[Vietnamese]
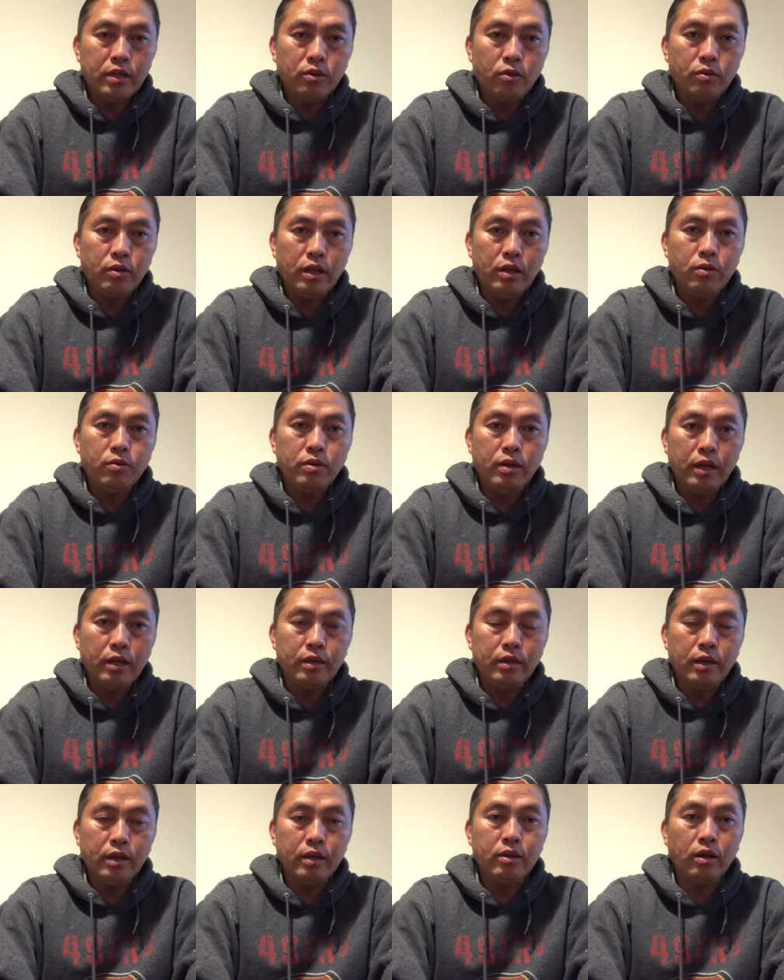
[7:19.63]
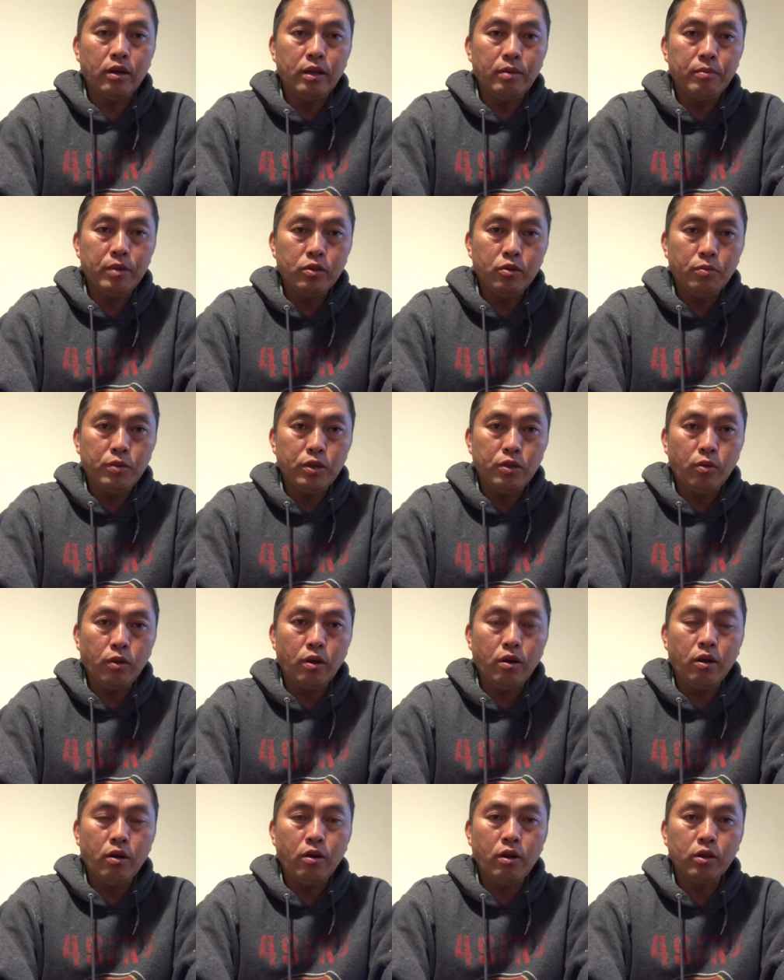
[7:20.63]
chẳng chỗ này lúc này ấy này mình tụi
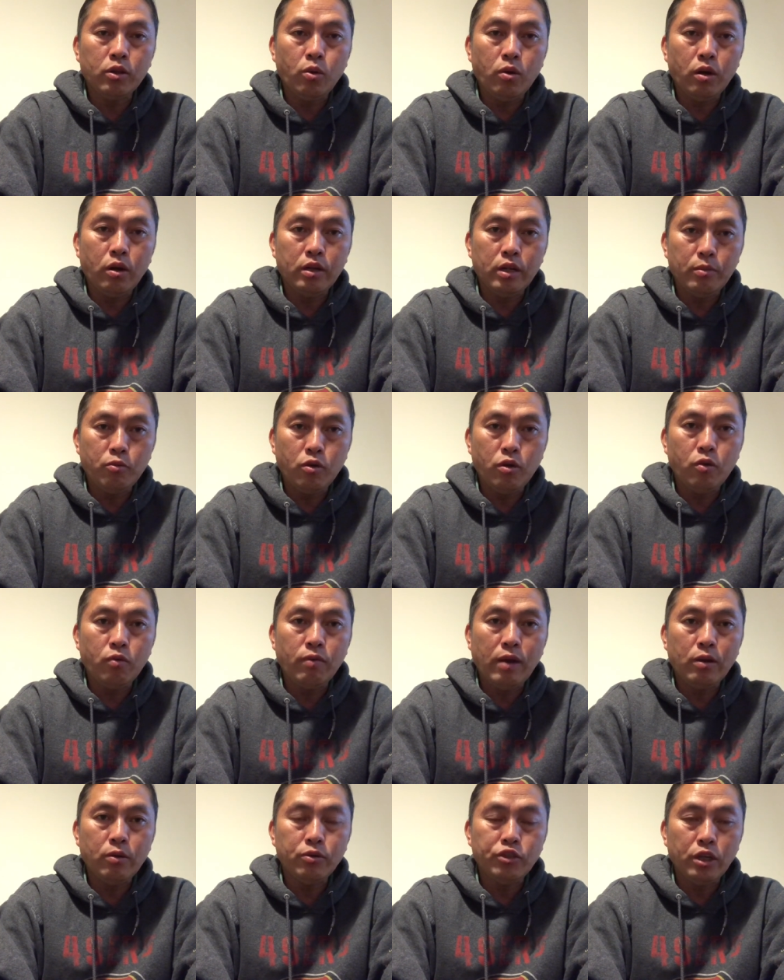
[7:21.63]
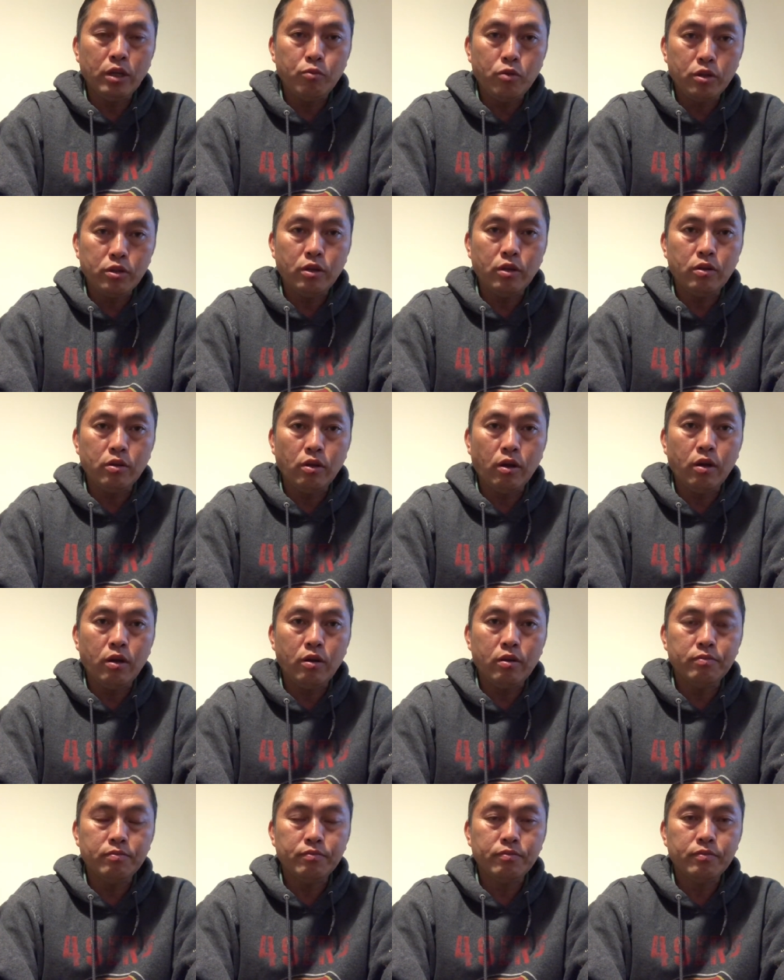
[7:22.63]
mình muốn lo lo tua là này mua lúc vào lúc chế mua chơi
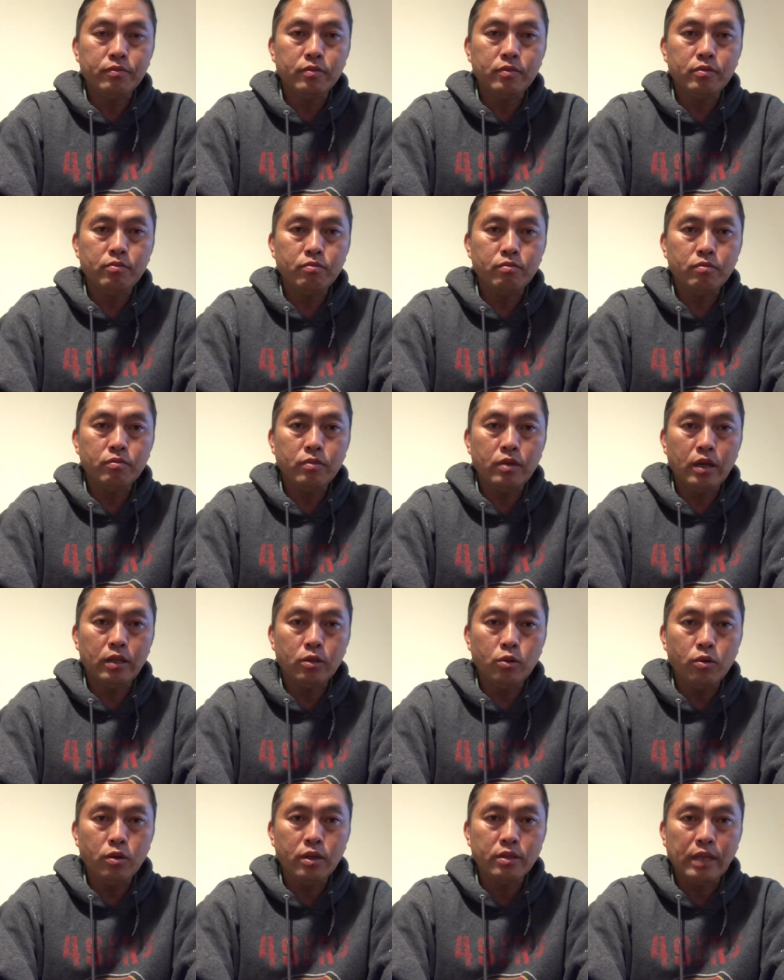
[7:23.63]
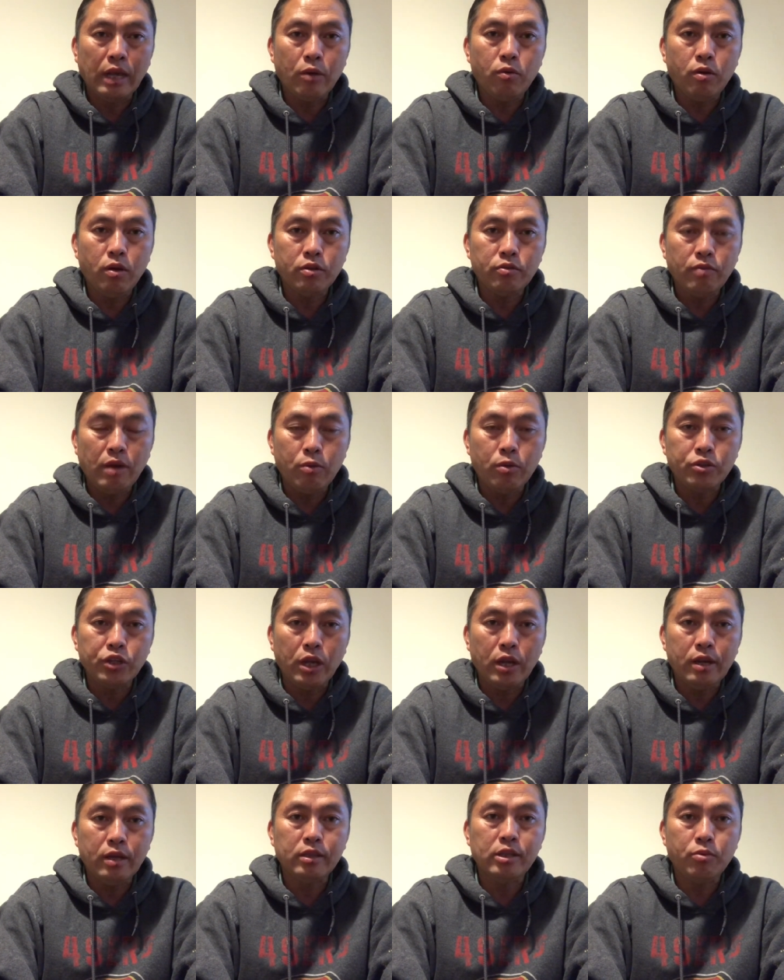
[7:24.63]
nho ấy tua sao vào
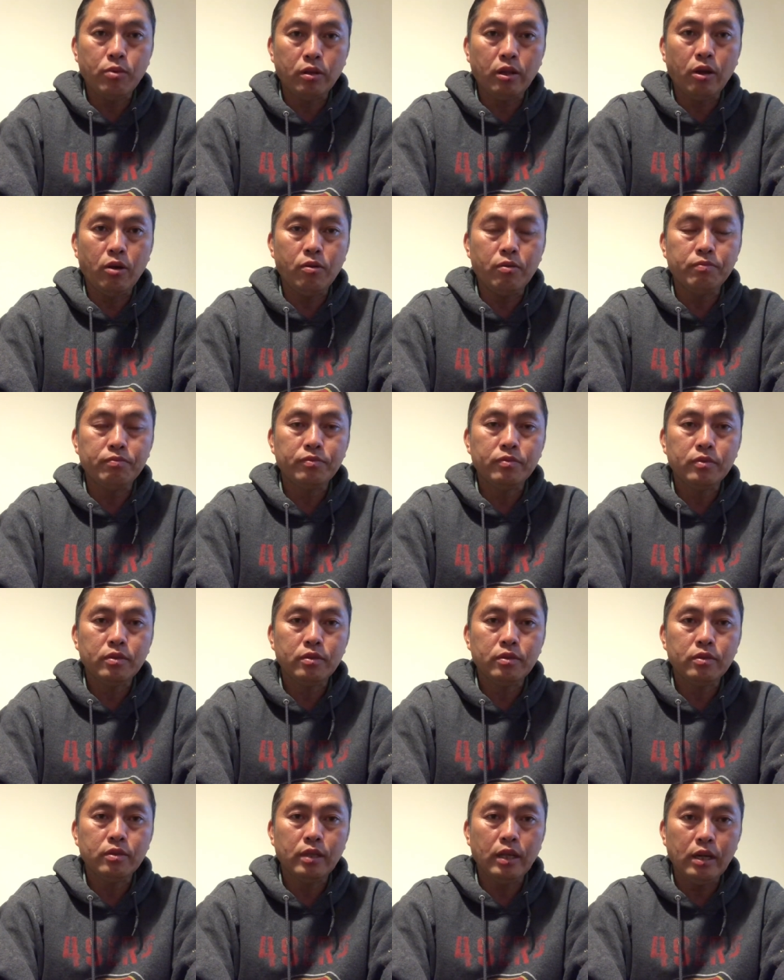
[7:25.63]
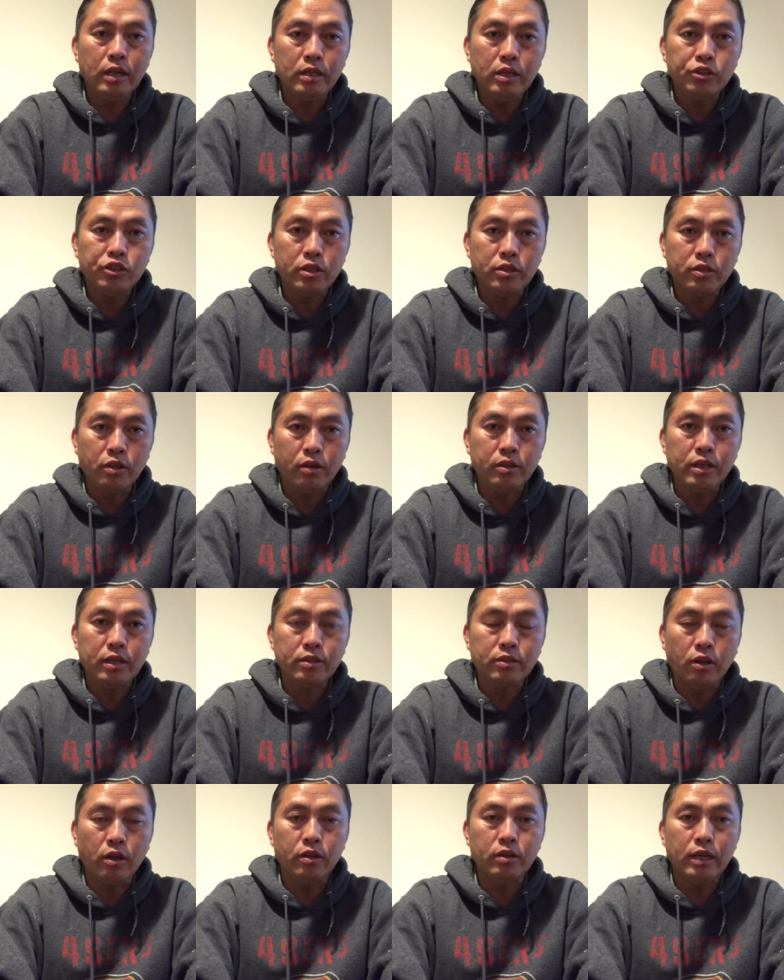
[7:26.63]
vào chế là thế vào tàu chế này thế chỉ gió
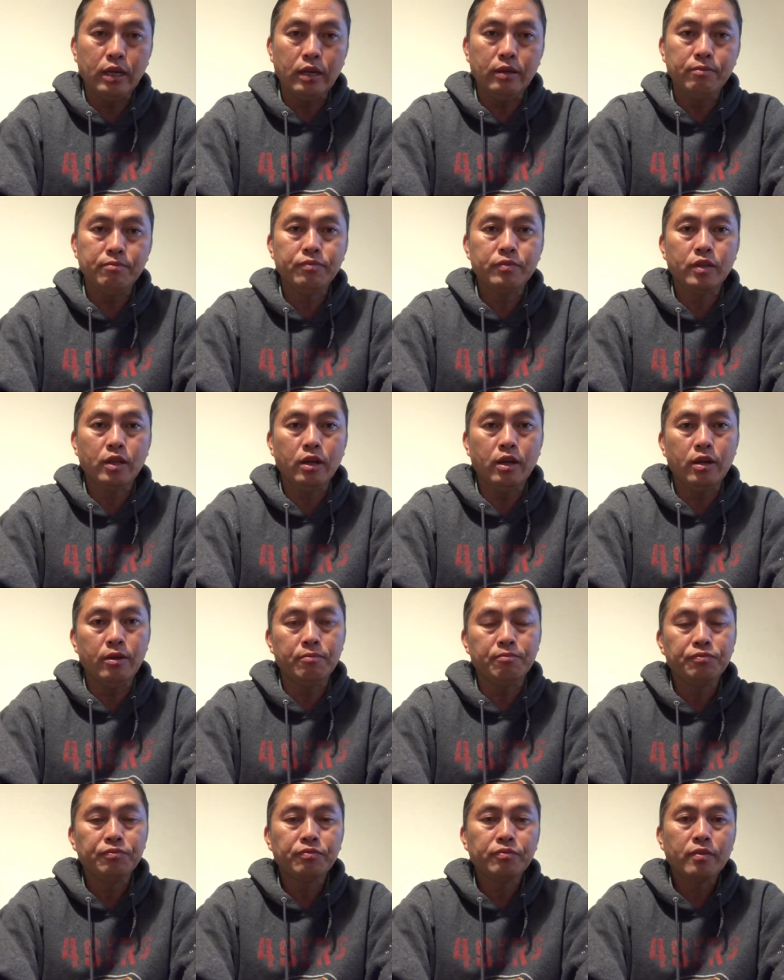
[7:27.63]
nhàng gió nhẹ nữa